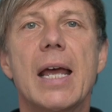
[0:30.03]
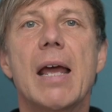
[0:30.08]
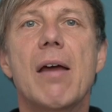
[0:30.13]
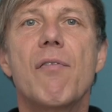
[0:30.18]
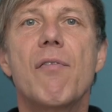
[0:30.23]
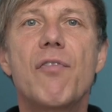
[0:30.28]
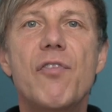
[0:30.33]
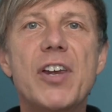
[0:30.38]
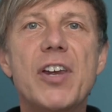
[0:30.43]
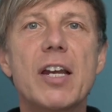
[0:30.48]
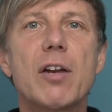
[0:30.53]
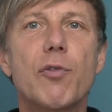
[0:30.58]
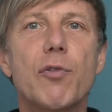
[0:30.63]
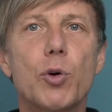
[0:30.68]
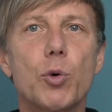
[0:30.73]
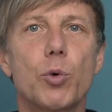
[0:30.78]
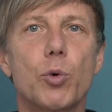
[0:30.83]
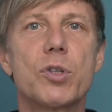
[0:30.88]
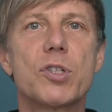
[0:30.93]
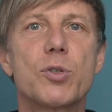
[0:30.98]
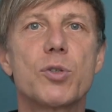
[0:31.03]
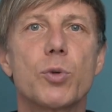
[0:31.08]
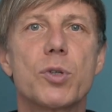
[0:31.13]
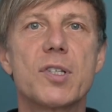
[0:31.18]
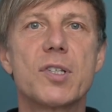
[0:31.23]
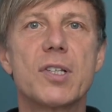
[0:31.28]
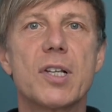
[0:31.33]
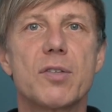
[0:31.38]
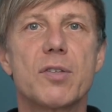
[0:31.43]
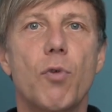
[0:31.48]
Viele von uns
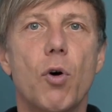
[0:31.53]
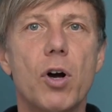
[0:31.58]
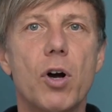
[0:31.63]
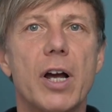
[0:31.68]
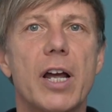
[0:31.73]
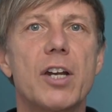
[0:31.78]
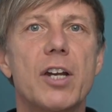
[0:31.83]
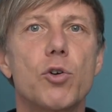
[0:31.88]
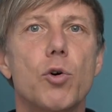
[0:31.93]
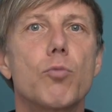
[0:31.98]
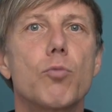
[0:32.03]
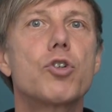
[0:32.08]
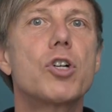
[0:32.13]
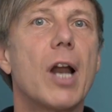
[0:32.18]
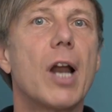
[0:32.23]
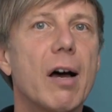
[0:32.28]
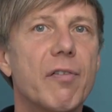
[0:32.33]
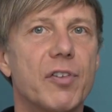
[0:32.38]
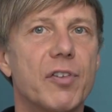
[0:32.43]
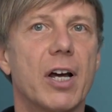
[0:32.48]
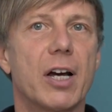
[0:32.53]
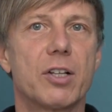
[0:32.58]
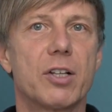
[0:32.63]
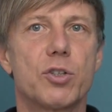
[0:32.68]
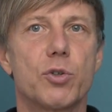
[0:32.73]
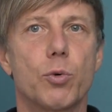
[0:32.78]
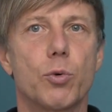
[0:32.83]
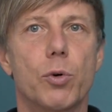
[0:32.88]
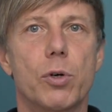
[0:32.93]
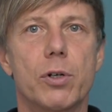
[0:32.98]
nutzen das Wochenende, um Schlaf
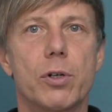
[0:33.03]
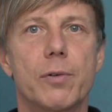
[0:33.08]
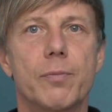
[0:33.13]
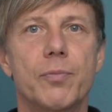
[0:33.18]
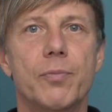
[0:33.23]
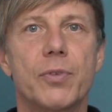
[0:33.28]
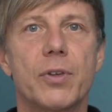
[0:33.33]
nachzuholen.